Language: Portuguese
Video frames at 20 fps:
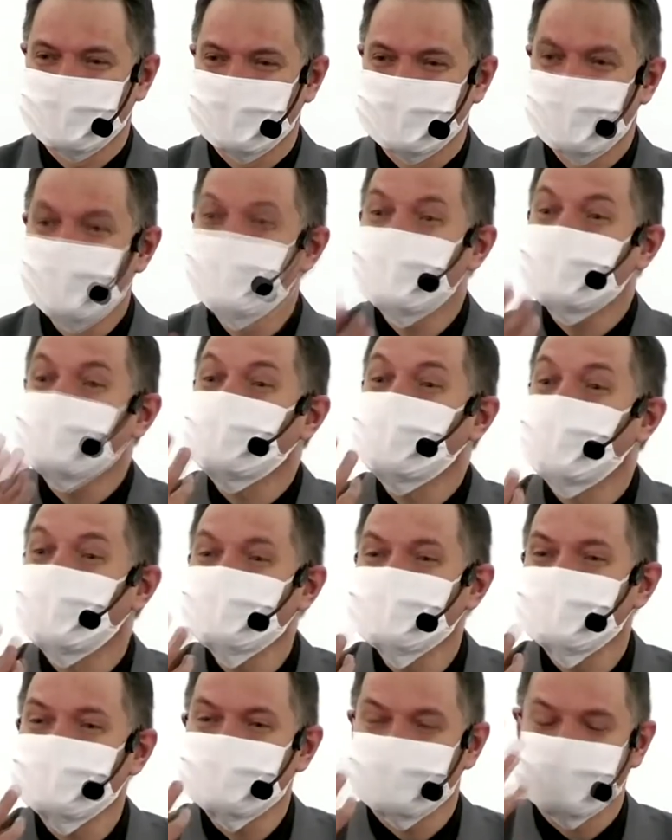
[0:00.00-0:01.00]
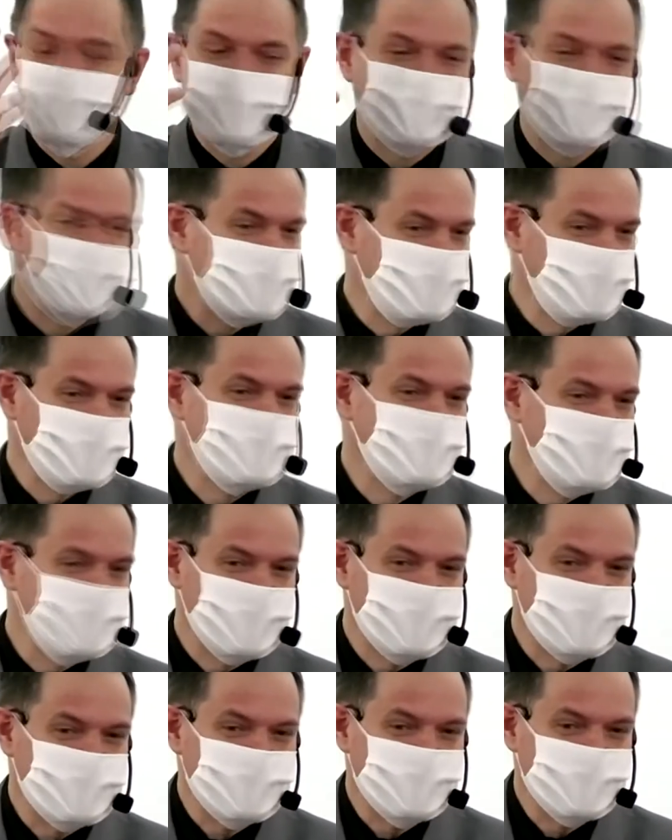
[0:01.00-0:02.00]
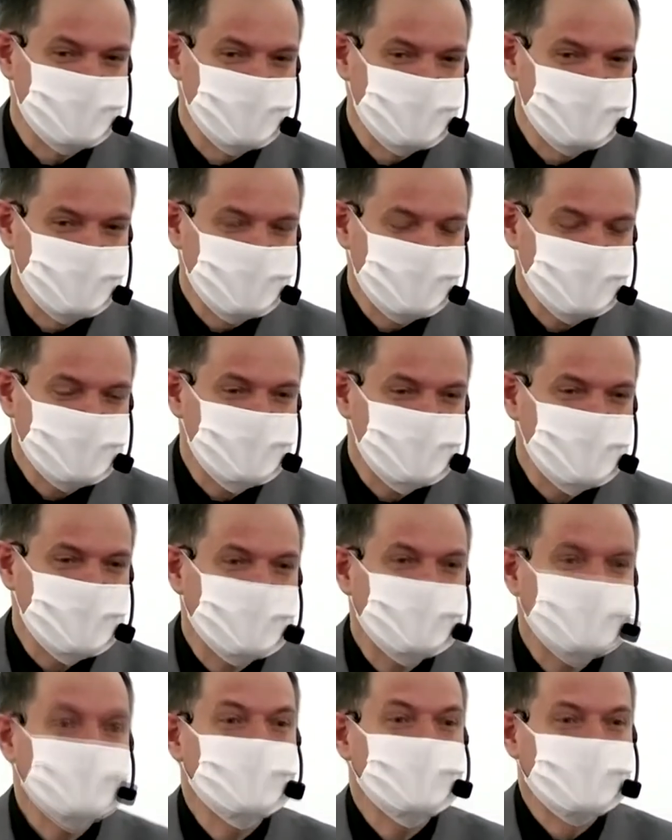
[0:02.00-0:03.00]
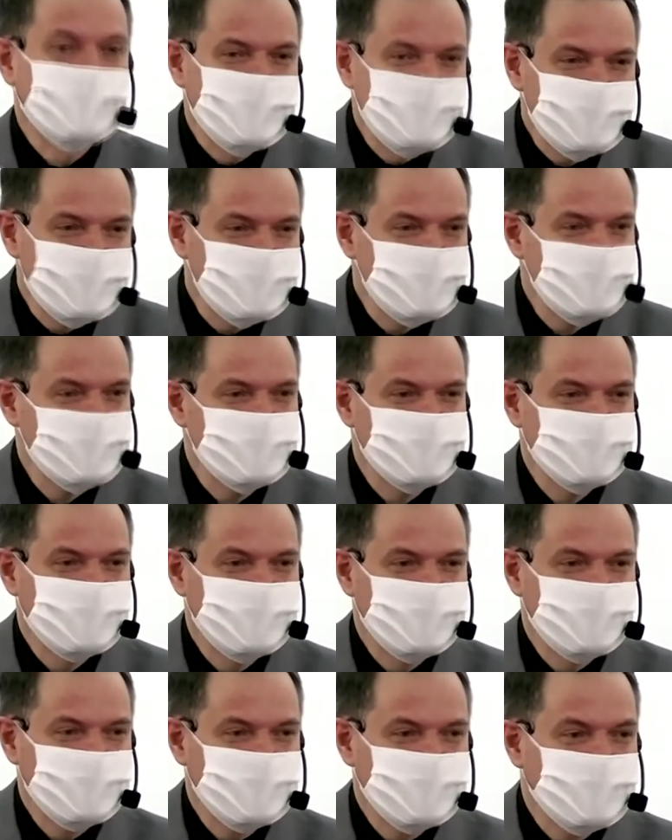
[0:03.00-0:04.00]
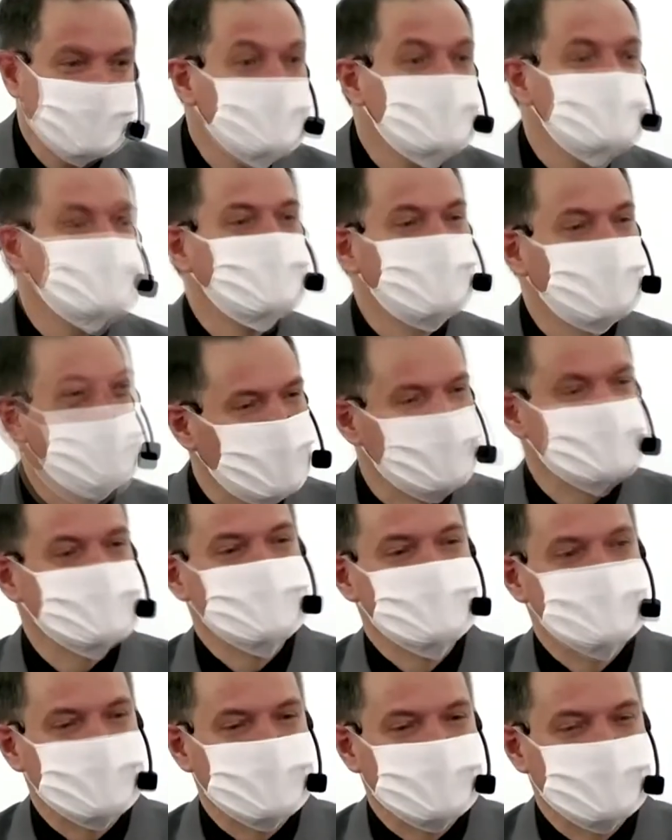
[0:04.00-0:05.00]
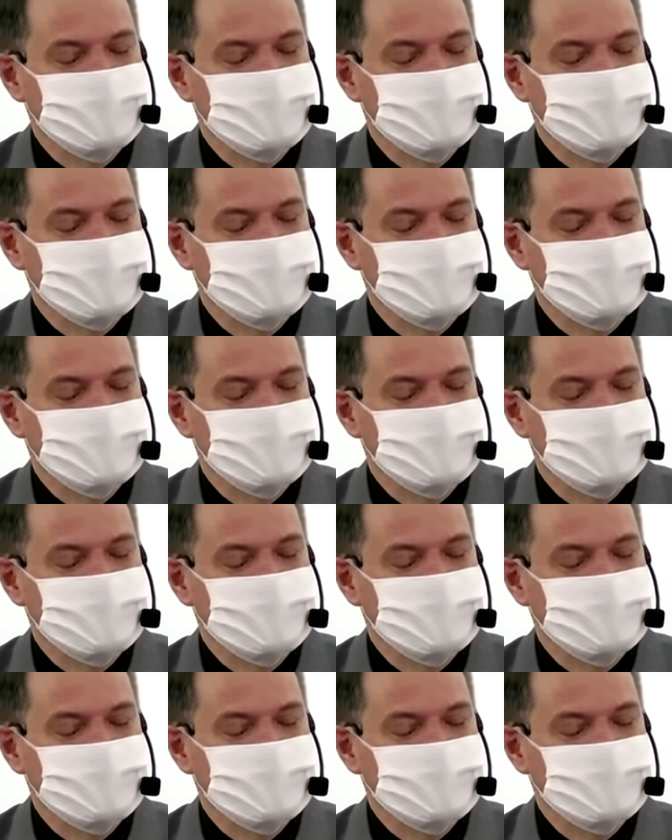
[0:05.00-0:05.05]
uma condição especial de alegria e de força